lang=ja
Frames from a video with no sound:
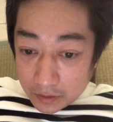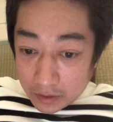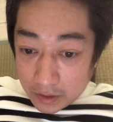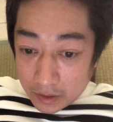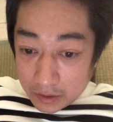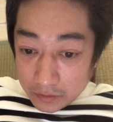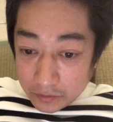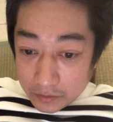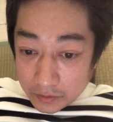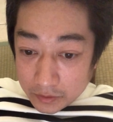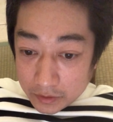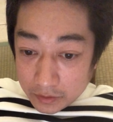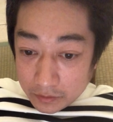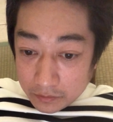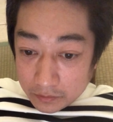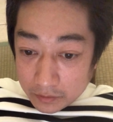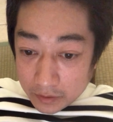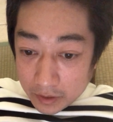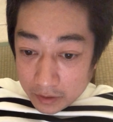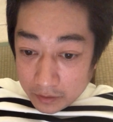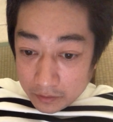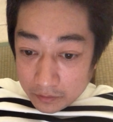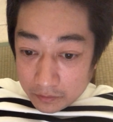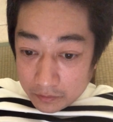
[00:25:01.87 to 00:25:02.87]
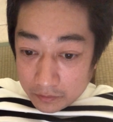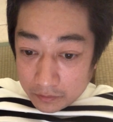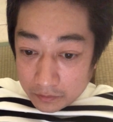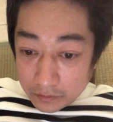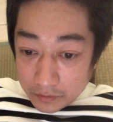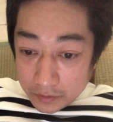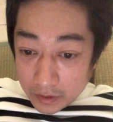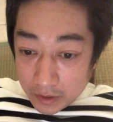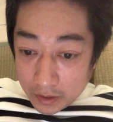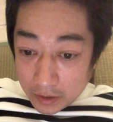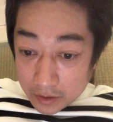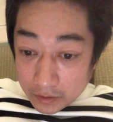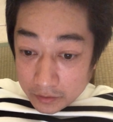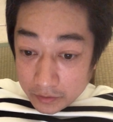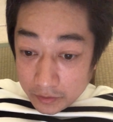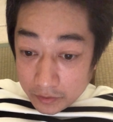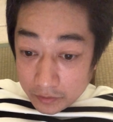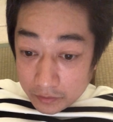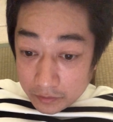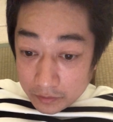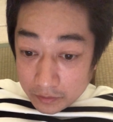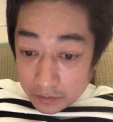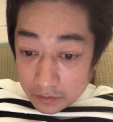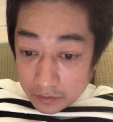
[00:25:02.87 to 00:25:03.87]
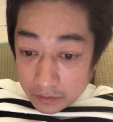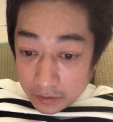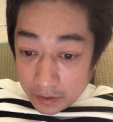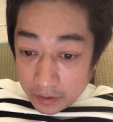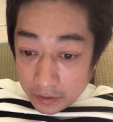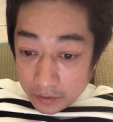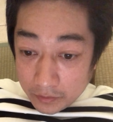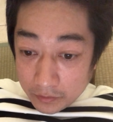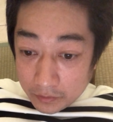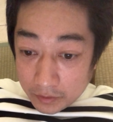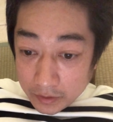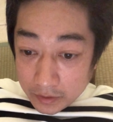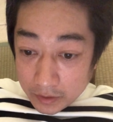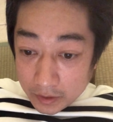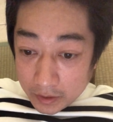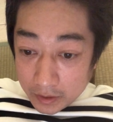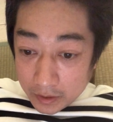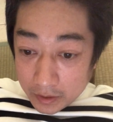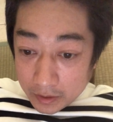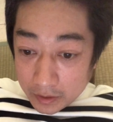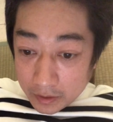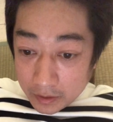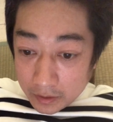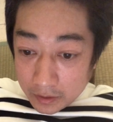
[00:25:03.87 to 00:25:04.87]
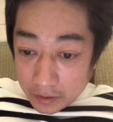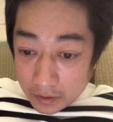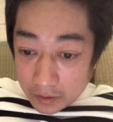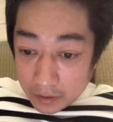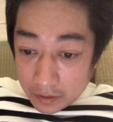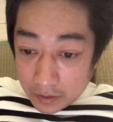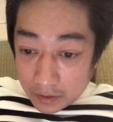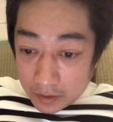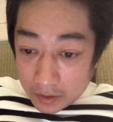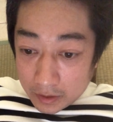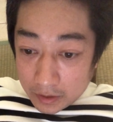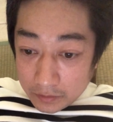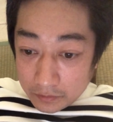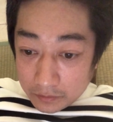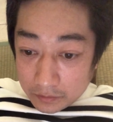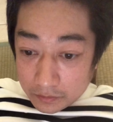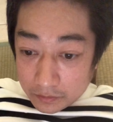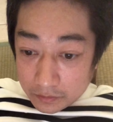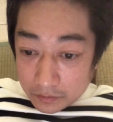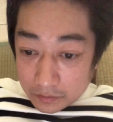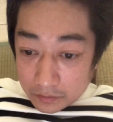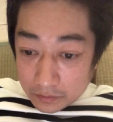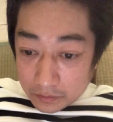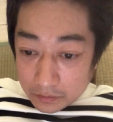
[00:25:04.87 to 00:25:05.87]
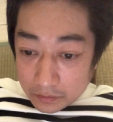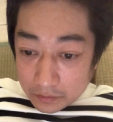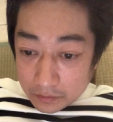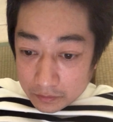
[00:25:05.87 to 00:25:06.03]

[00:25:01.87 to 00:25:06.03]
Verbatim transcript: 歯茎の健康に影響を与え歯の